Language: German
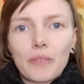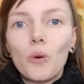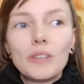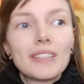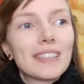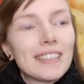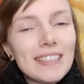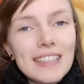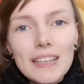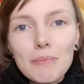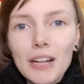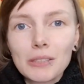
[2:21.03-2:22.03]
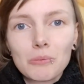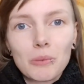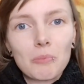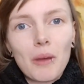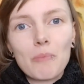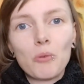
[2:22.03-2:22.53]
und ich niemals
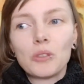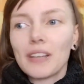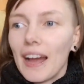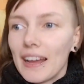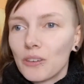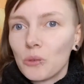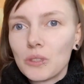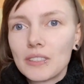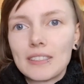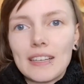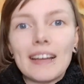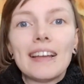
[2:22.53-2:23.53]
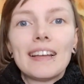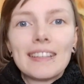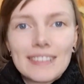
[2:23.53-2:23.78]
mit meinem Hund einen Hund sehe,